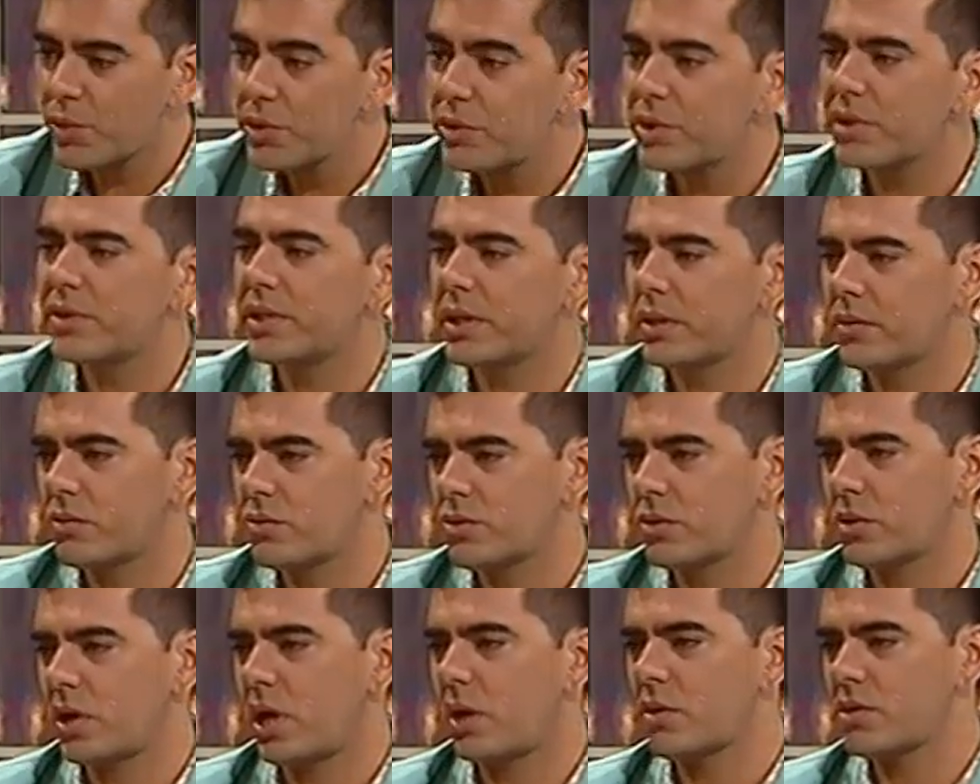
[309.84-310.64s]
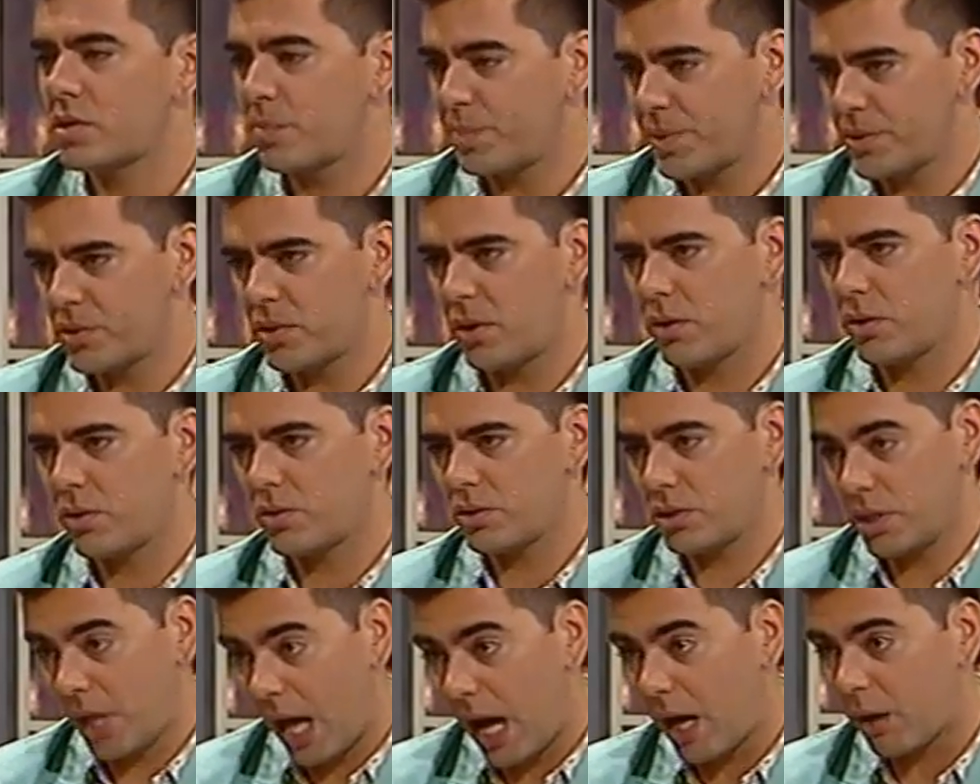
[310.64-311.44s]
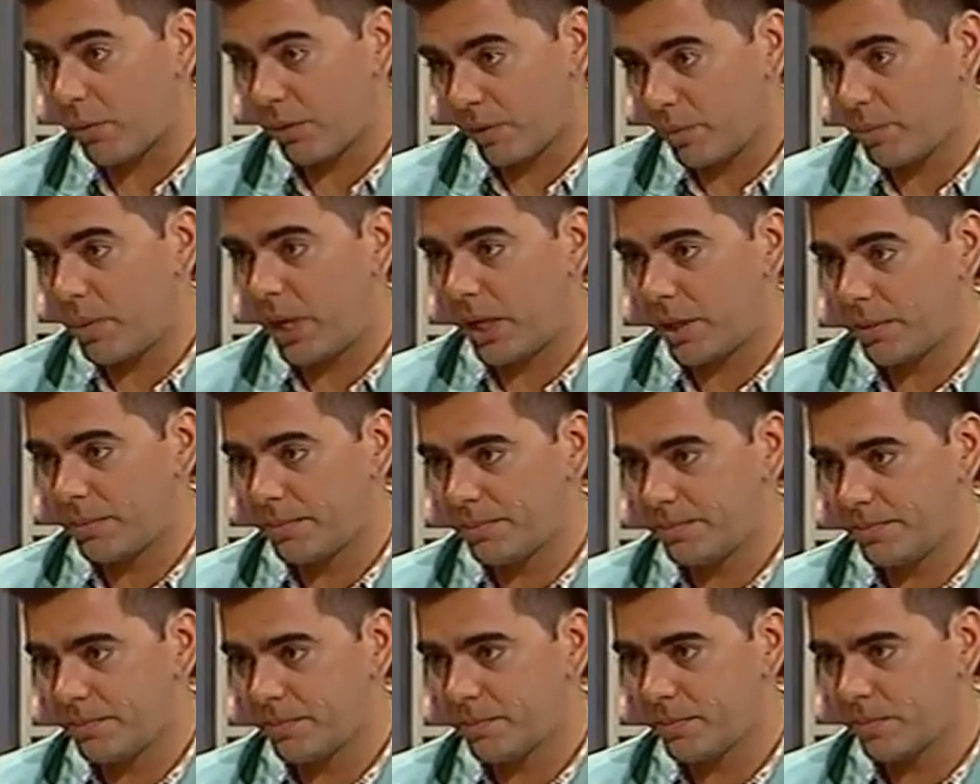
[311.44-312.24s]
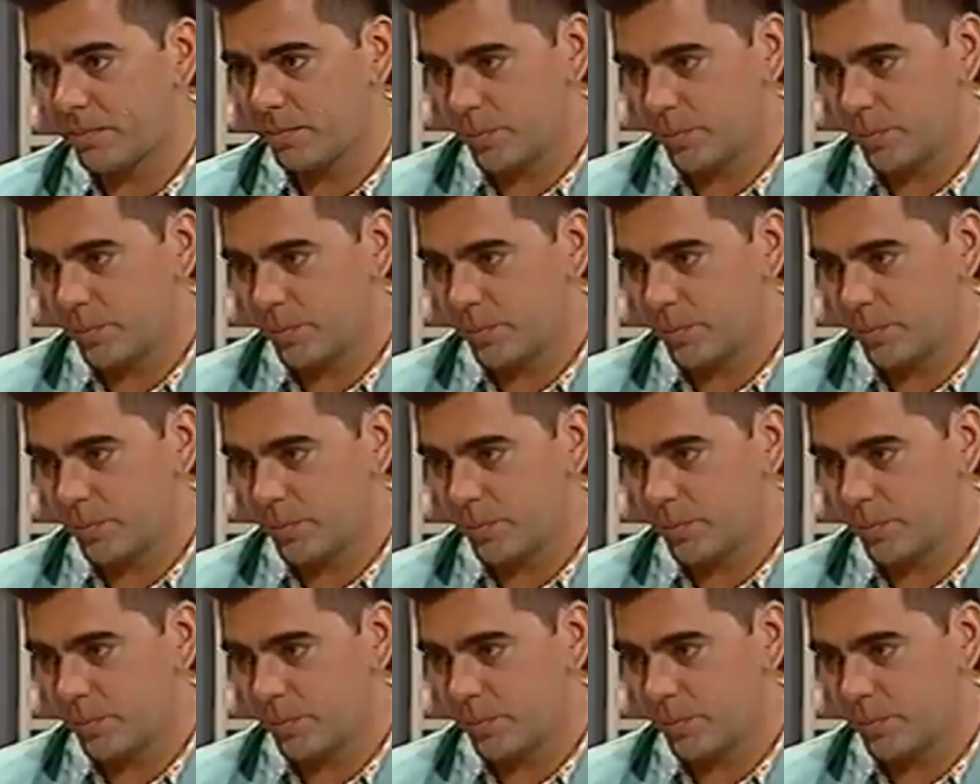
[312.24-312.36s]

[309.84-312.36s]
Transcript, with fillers: muito atentos aos episódios de Água de Mar. Ai, que